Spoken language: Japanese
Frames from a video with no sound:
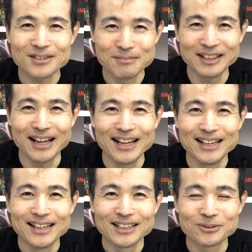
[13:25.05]
また
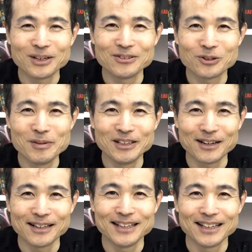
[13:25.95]
動画のコメント
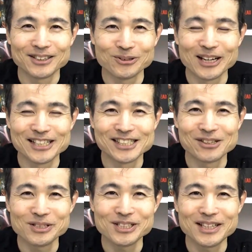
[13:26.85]
欄で動画にして
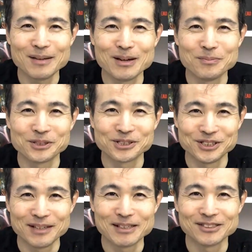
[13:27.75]
ほしいテーマを募集し
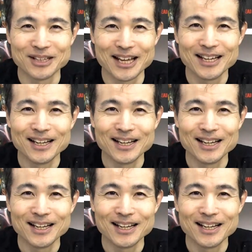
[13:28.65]
ていますので、